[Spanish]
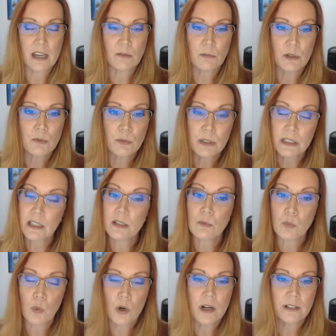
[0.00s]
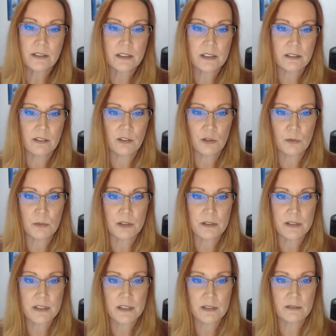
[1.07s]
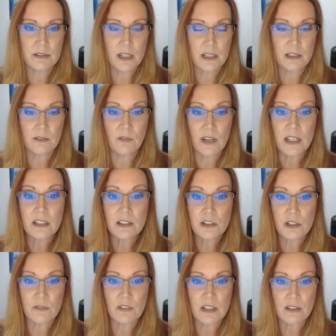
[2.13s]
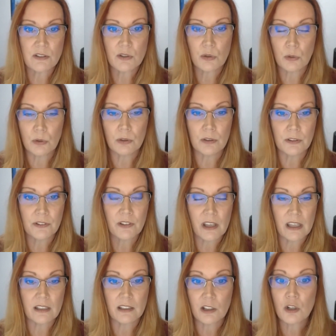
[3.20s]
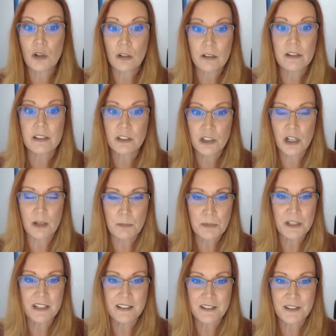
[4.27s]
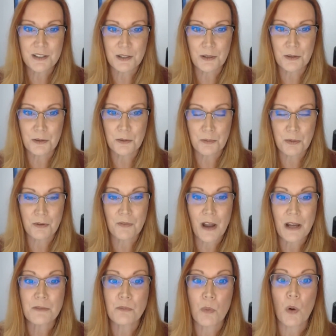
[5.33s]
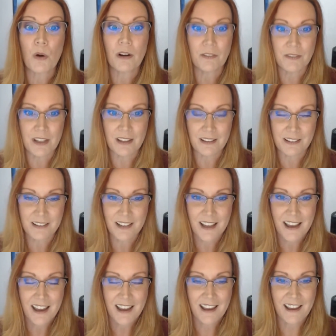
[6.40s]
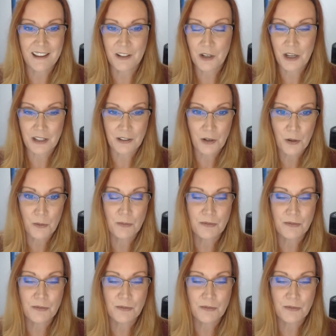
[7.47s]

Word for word: Realmente vale la pena y queremos que el consumidor tome ventaja de estas herramientas y alentamos a las compañías a que ofrezcan más servicios como este.